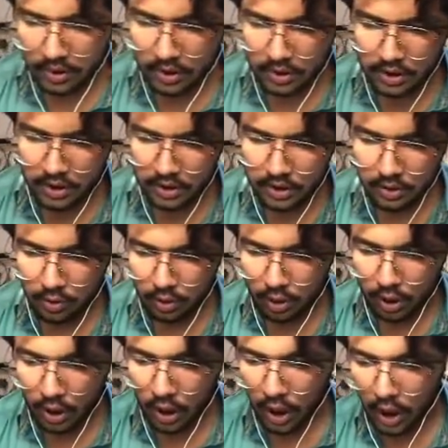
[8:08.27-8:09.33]
ओ भाई जल्दी
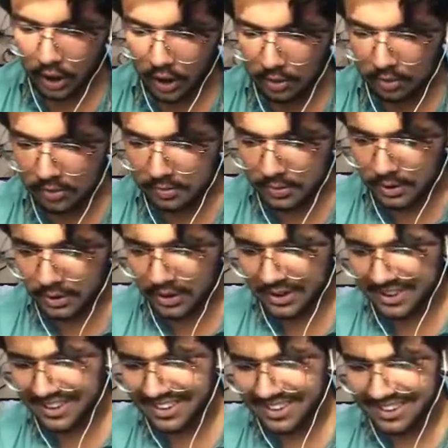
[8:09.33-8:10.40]
लोड कर ले आगे
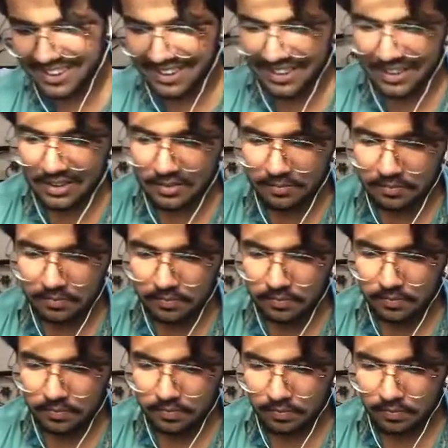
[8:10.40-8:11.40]
बहुत सारे हैं